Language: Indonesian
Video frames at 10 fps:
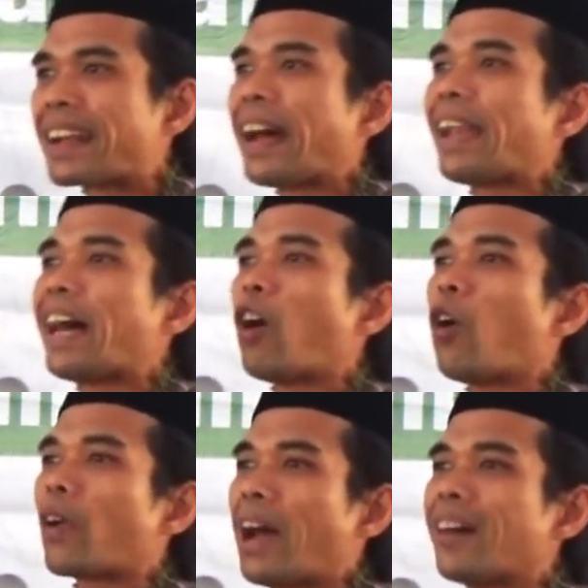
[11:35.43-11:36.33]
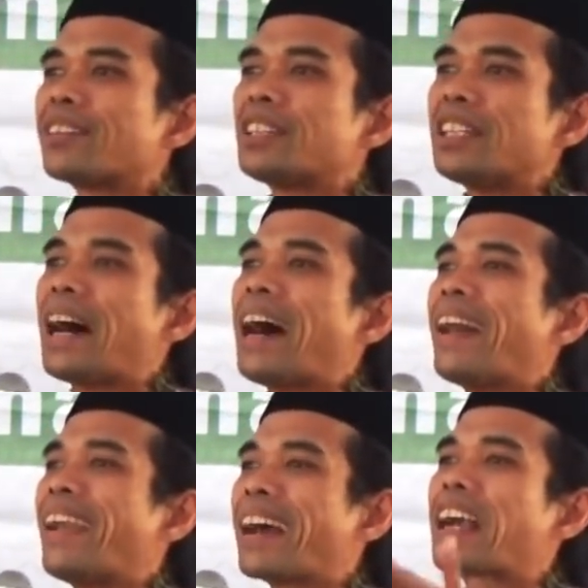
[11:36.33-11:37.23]
Karena orang tidak
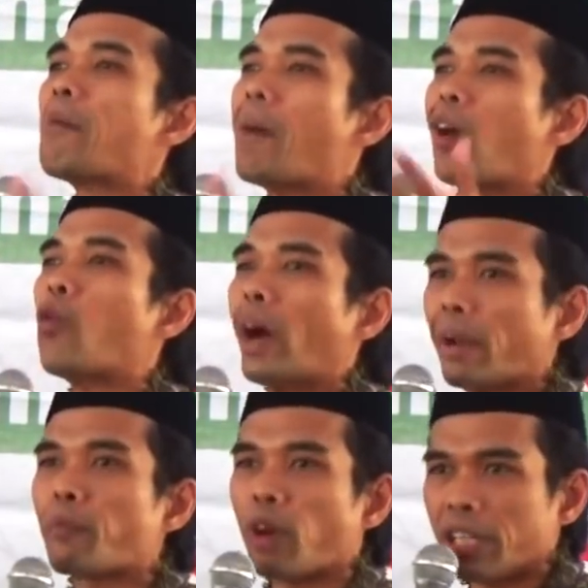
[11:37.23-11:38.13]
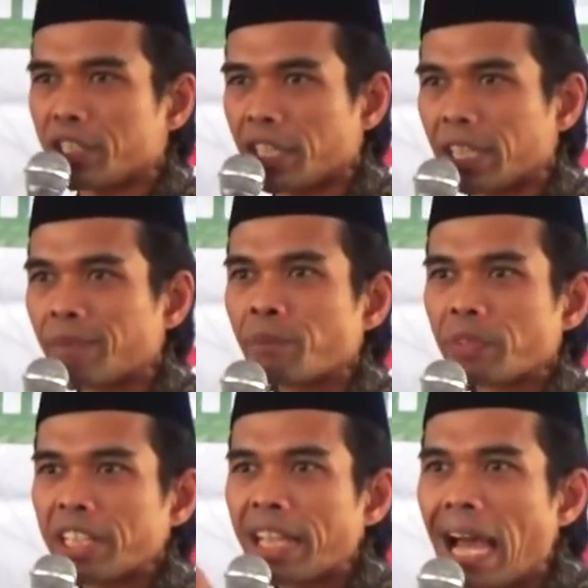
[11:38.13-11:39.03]
ada kemauan
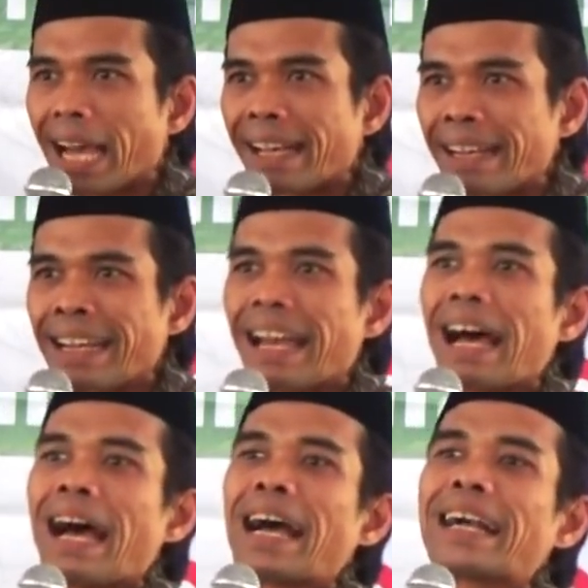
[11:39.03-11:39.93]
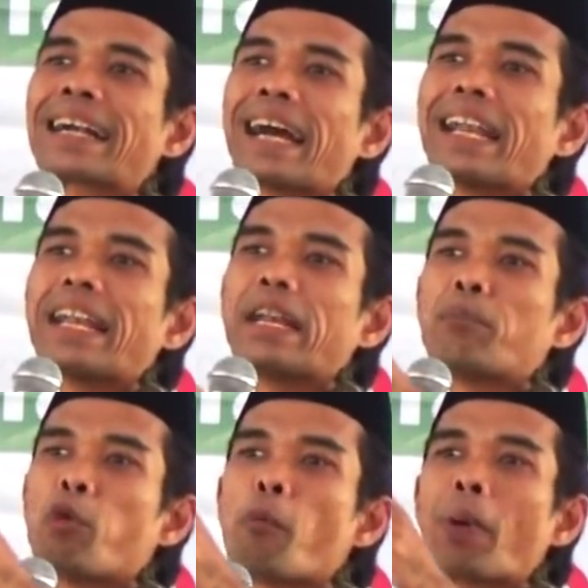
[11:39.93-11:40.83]
politik. Ingat, angkat
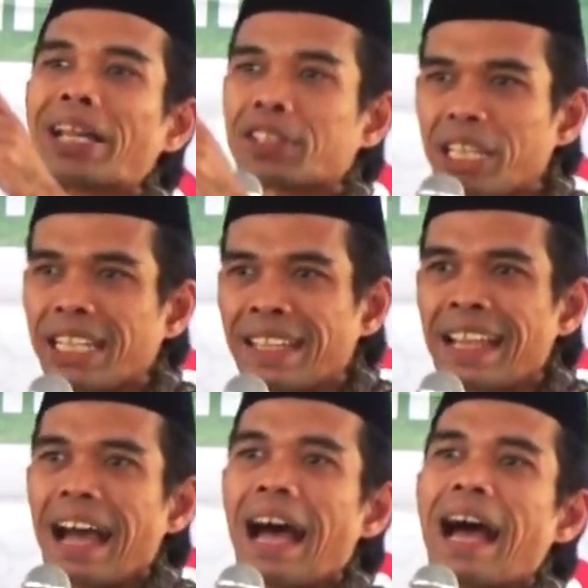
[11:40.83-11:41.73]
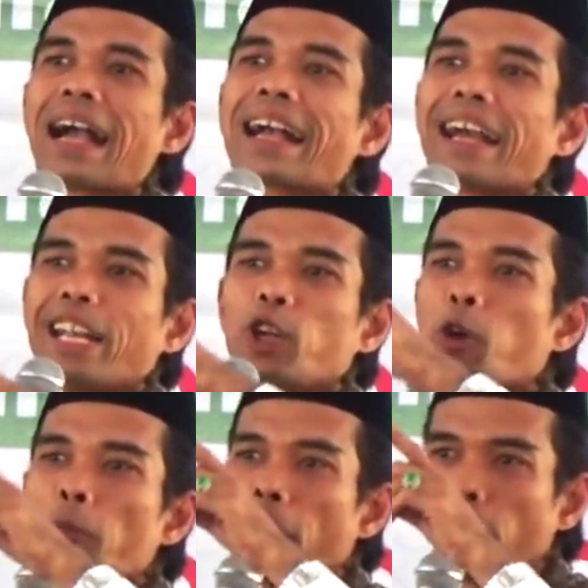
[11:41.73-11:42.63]
bupati,
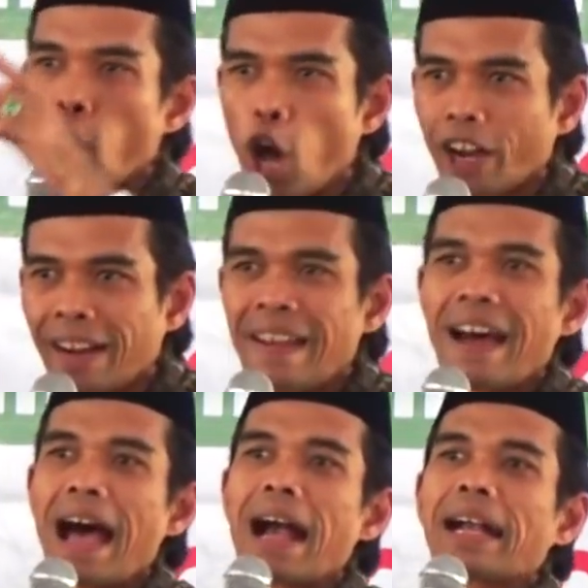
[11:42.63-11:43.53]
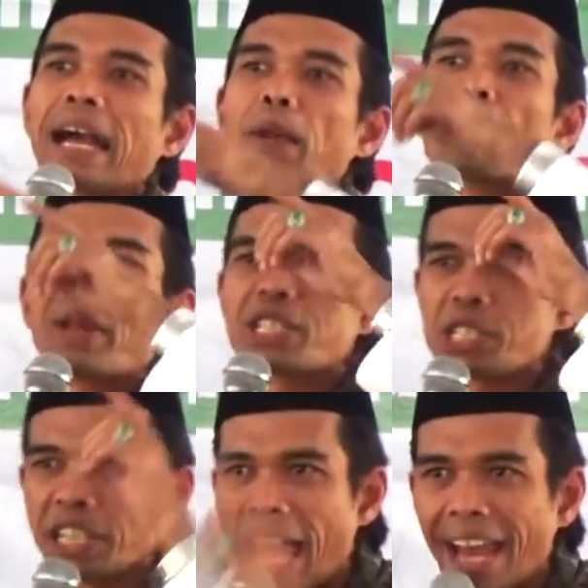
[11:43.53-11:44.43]
angkat gubernur, angkat
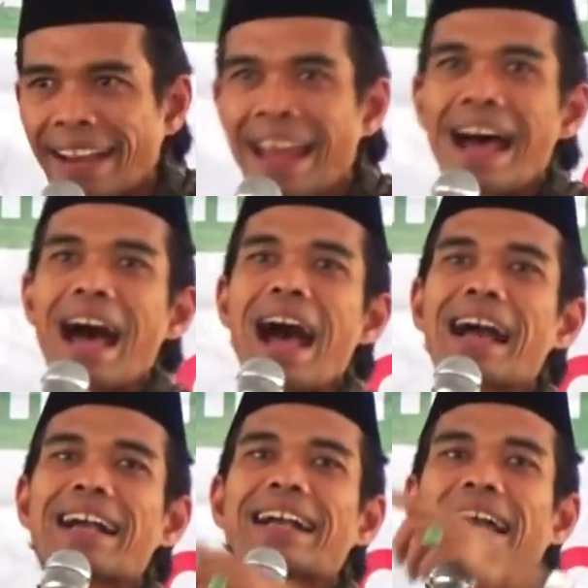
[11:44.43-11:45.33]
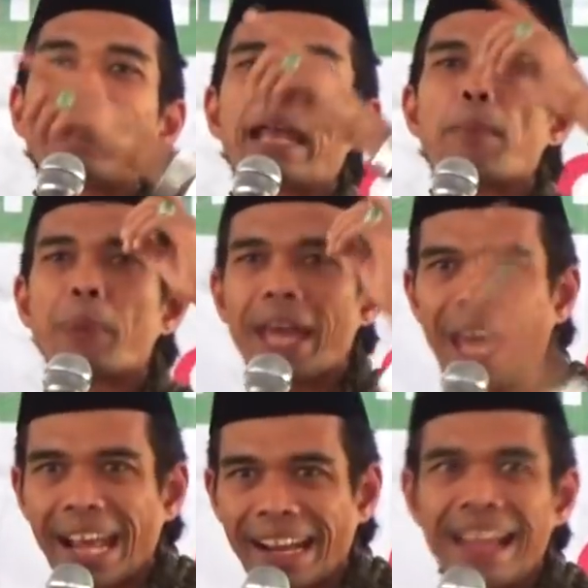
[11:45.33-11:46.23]
presiden, angkat
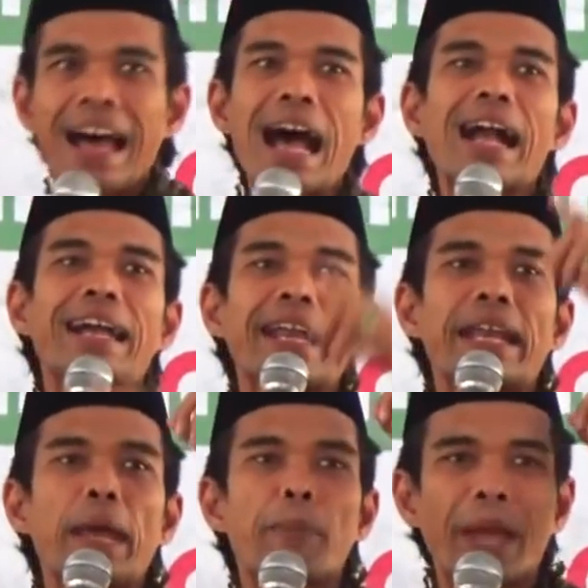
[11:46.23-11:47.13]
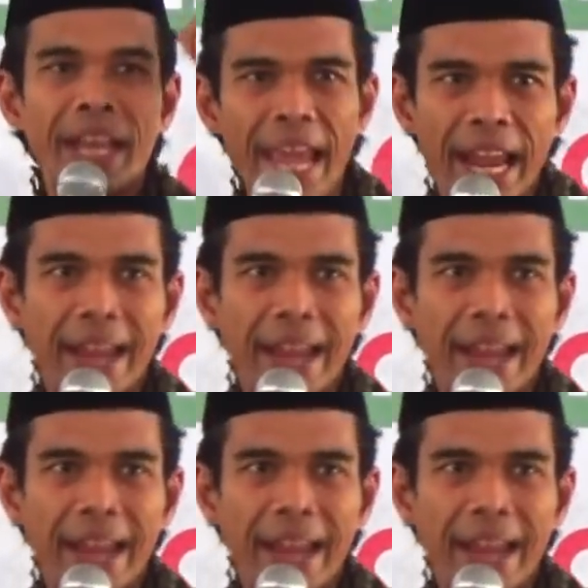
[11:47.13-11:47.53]
DPR, angkat DPD